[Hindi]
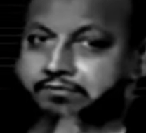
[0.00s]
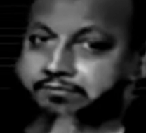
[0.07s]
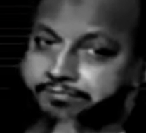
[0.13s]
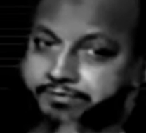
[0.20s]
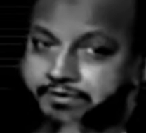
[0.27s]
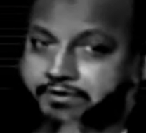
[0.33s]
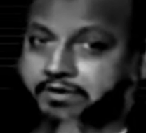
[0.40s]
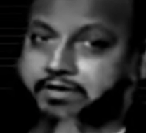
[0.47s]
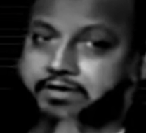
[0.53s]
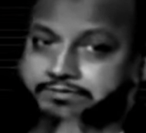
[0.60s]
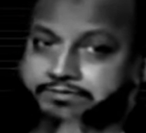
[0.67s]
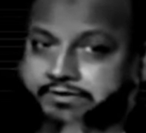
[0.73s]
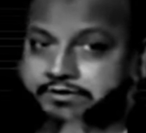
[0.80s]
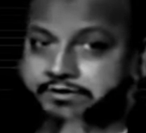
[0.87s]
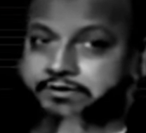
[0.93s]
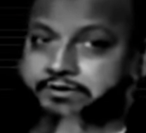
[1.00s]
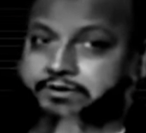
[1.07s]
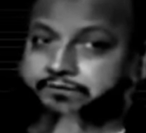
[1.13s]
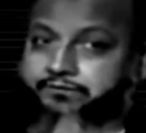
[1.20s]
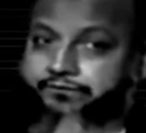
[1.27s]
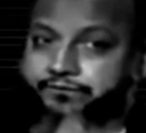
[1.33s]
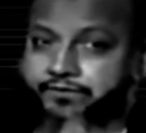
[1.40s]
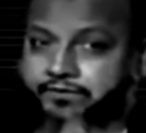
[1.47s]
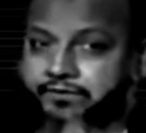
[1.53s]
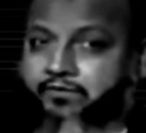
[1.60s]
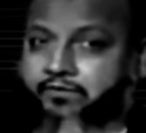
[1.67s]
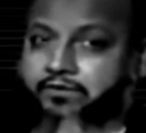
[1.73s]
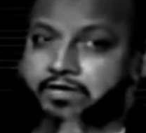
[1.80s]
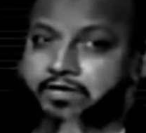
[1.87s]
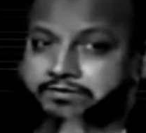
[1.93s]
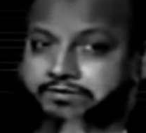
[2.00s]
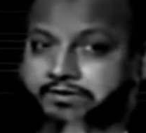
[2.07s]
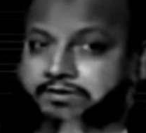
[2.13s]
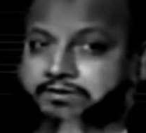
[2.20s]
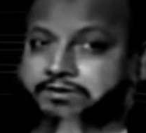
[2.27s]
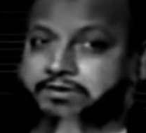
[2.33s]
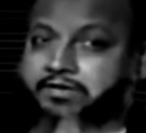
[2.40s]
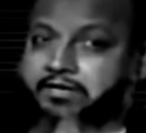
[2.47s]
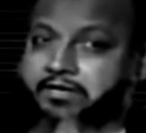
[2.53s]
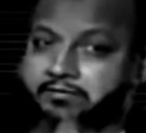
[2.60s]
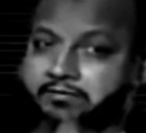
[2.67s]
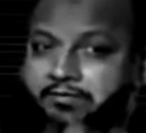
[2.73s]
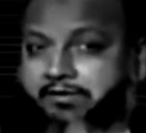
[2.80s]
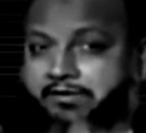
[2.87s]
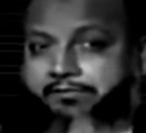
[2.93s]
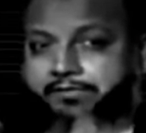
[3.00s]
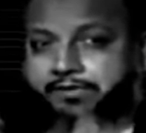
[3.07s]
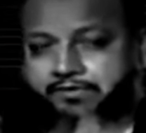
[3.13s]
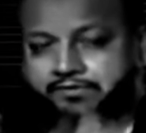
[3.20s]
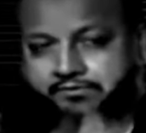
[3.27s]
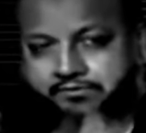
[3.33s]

अपनी आज़ादी फिक्र और आज़ादी अमल पे